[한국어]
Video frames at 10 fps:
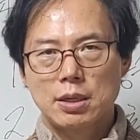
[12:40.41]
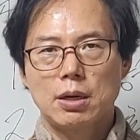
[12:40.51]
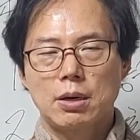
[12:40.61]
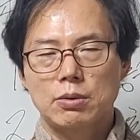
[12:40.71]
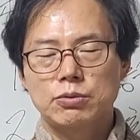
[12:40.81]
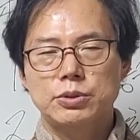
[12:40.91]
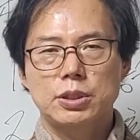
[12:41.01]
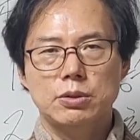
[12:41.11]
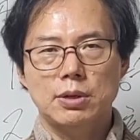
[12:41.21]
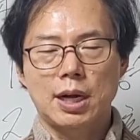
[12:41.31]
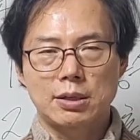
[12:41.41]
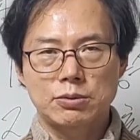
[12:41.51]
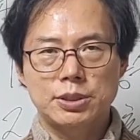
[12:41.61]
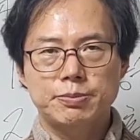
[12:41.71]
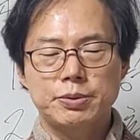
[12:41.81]
어, 구체적으로 알고
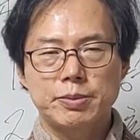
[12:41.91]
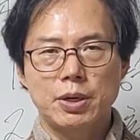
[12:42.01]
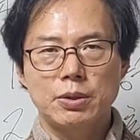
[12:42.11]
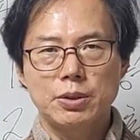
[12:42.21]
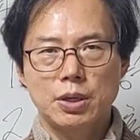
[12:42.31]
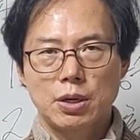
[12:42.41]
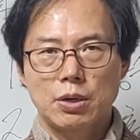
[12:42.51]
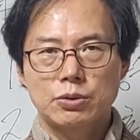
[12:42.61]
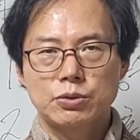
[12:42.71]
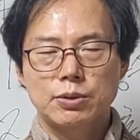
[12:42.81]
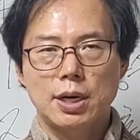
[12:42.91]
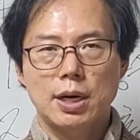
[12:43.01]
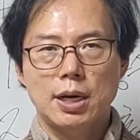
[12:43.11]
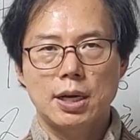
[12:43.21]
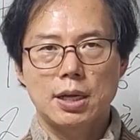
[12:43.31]
싶으면 어,
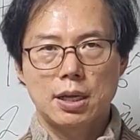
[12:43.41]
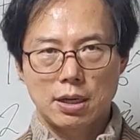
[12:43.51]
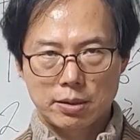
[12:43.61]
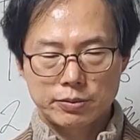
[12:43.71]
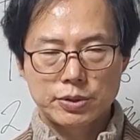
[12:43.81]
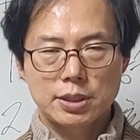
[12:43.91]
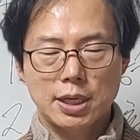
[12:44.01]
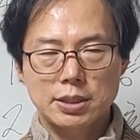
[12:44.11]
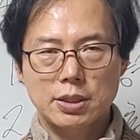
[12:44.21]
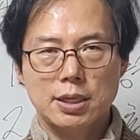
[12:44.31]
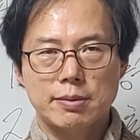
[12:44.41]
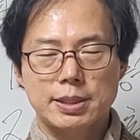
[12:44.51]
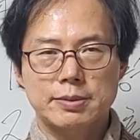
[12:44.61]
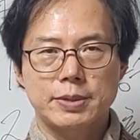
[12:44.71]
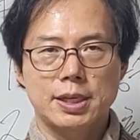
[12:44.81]
추가 어, 문의를 하시라 이
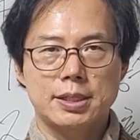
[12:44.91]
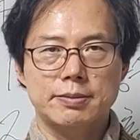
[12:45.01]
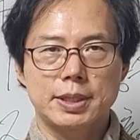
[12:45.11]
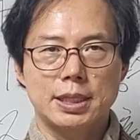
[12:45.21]
말씀드리겠습니다.